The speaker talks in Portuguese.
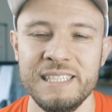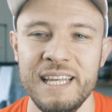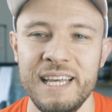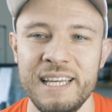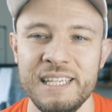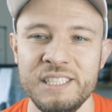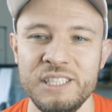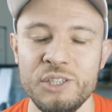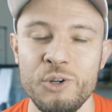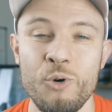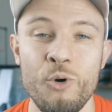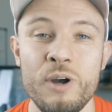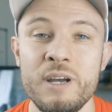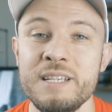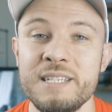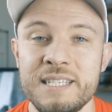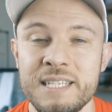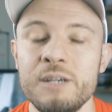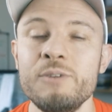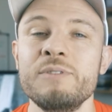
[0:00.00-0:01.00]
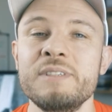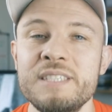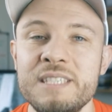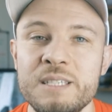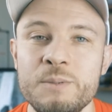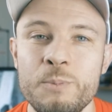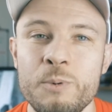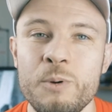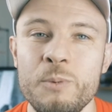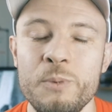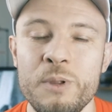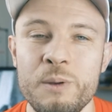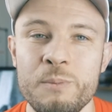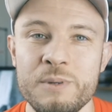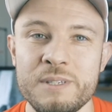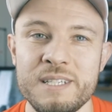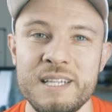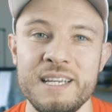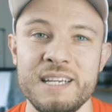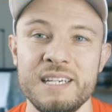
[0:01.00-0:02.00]
né, de correção desses
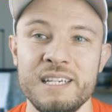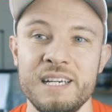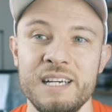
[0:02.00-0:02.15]
problemas. Né?